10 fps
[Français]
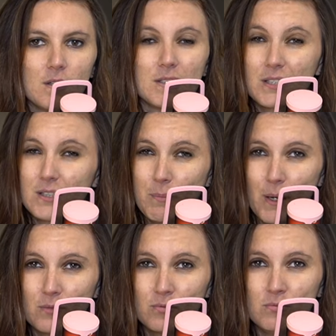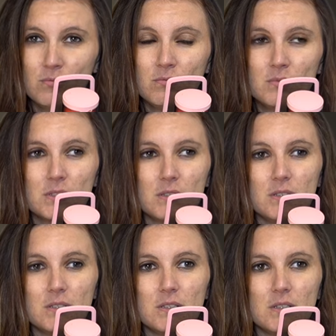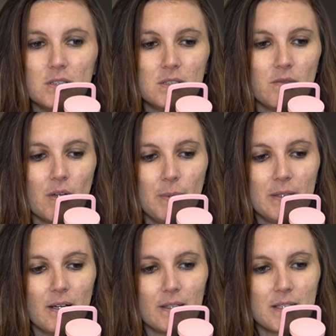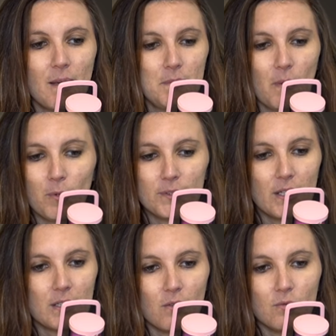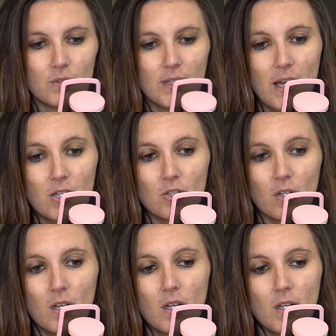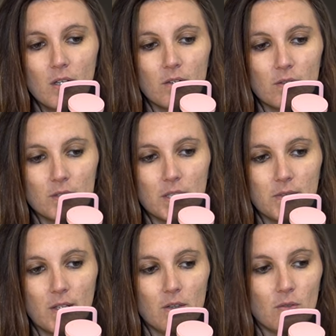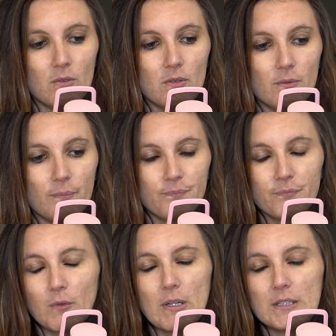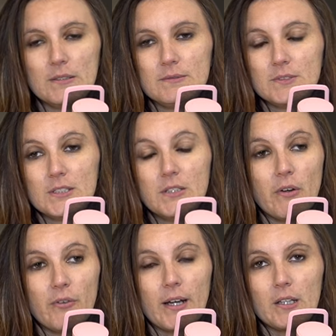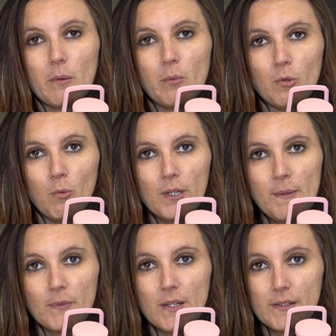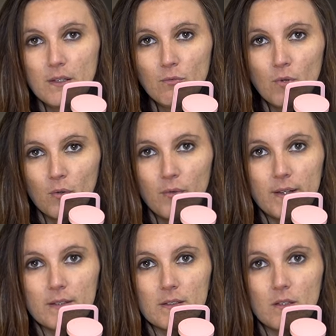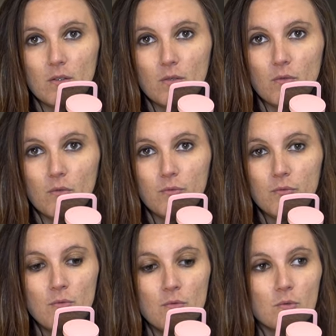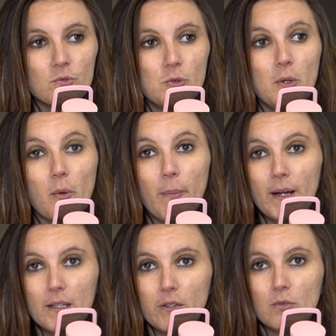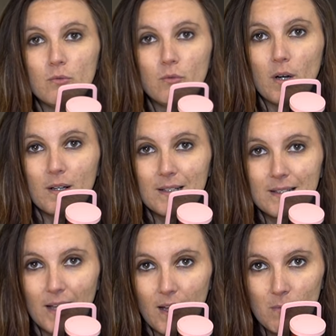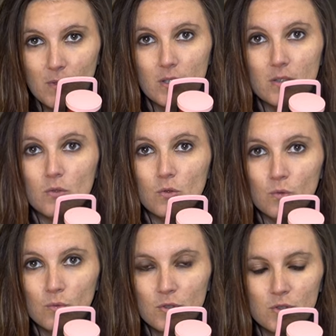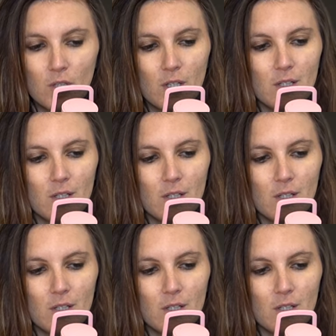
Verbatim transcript: crier partout, qui, va péter un câble, qui va prendre quelqu'un en otage, euh, qui va être euh, qui va faire énormément de bruit. Et si vous en face, vous continuez de parler avec une voix calme, douce,